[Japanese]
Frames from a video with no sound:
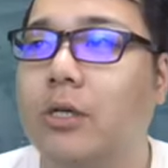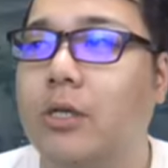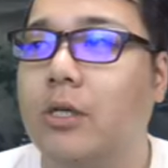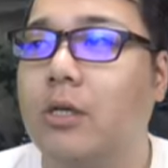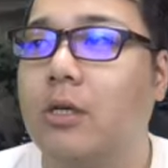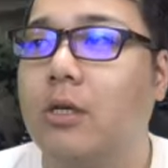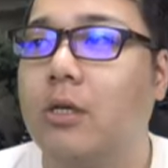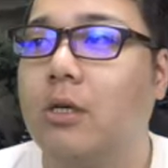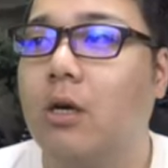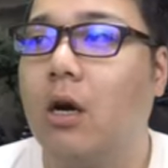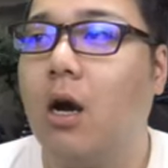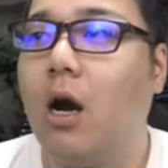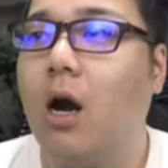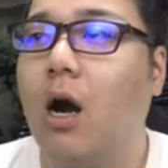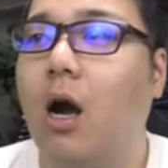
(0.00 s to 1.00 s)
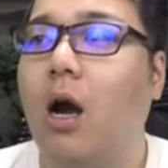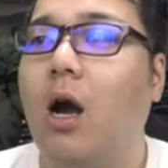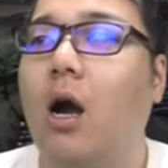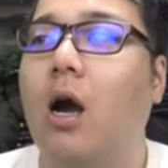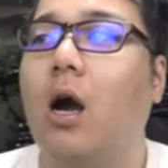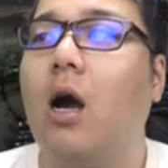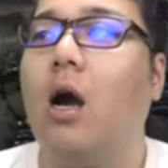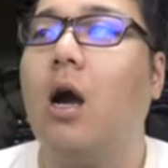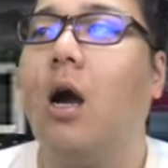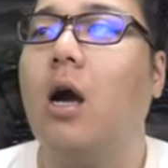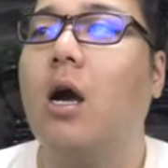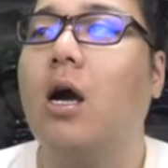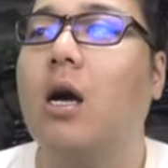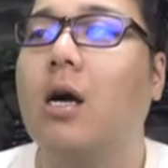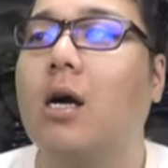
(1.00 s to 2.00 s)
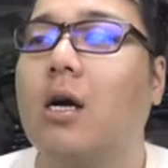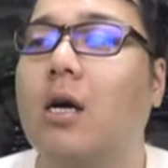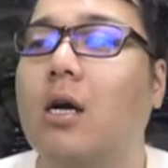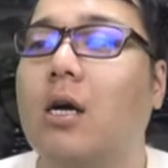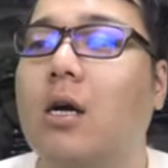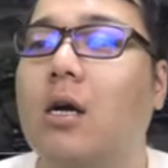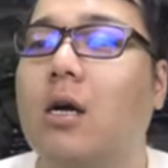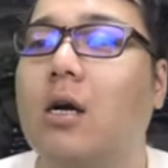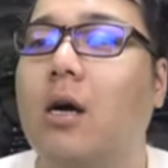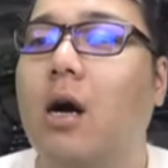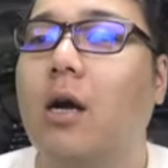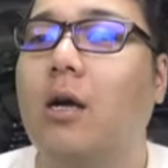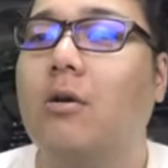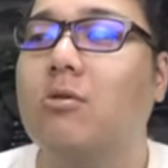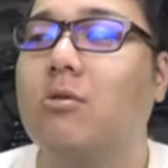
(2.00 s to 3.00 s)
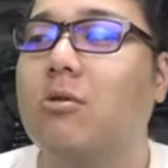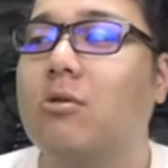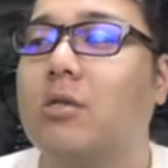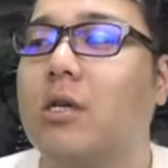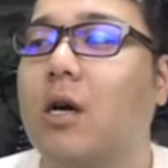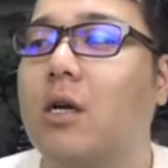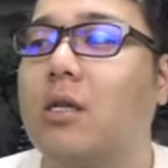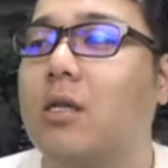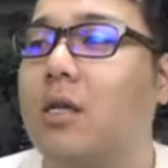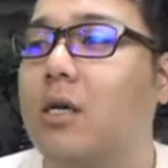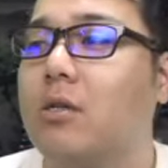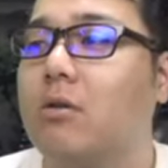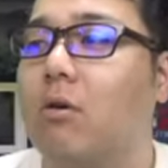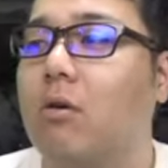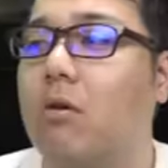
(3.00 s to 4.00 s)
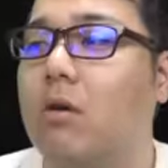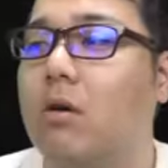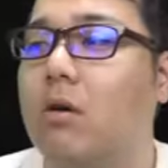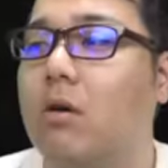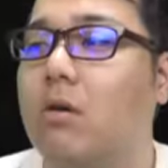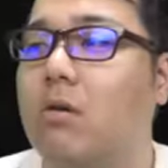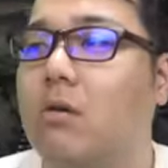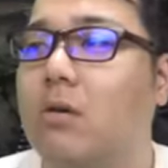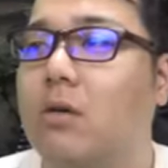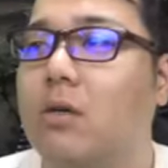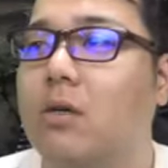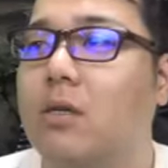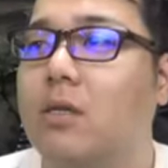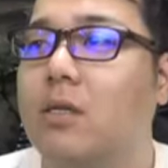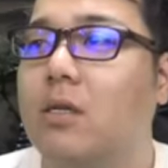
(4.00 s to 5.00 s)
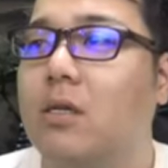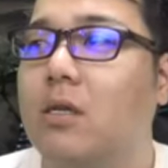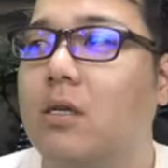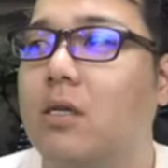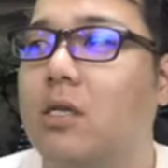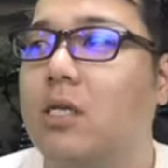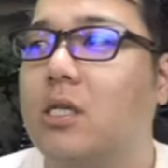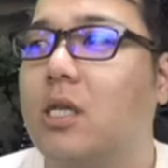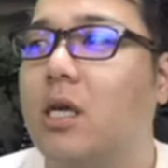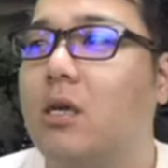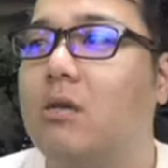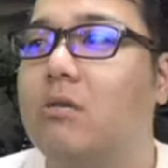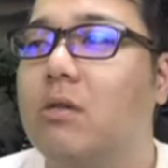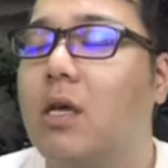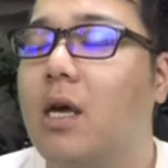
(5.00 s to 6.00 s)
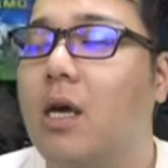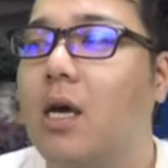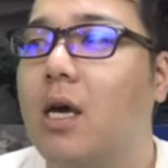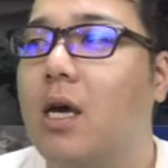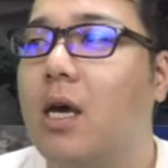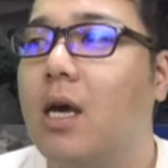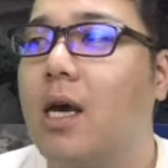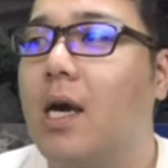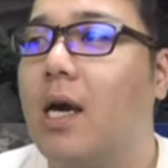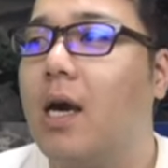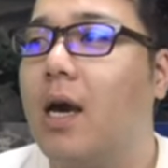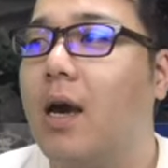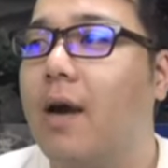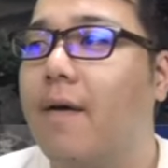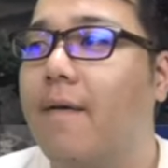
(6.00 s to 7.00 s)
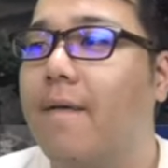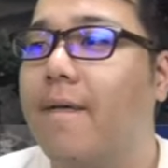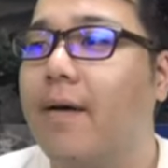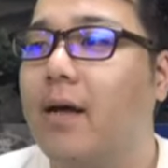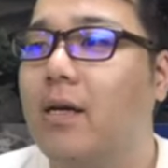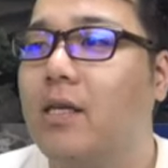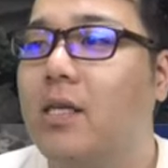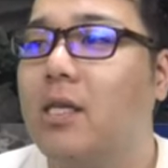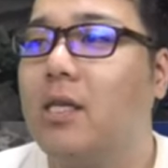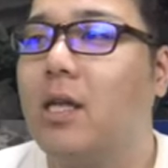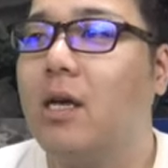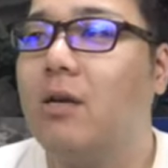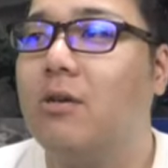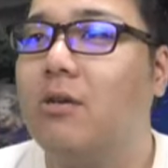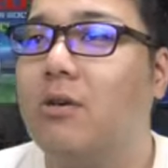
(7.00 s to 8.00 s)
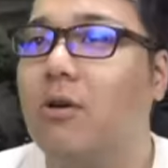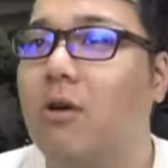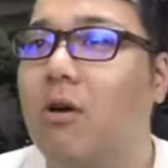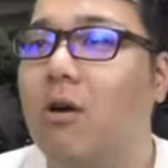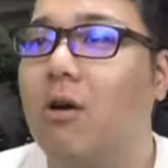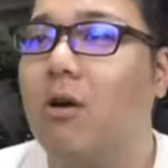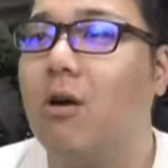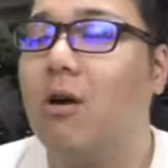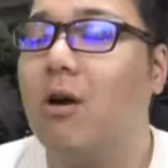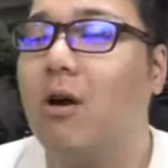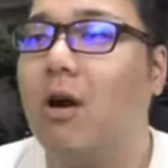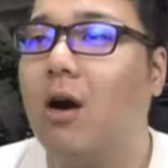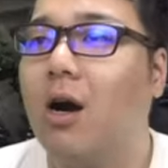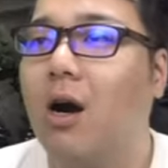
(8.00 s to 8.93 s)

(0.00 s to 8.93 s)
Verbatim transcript: い。あー。アイコン特に変わってないと。来てるねー。来てるよ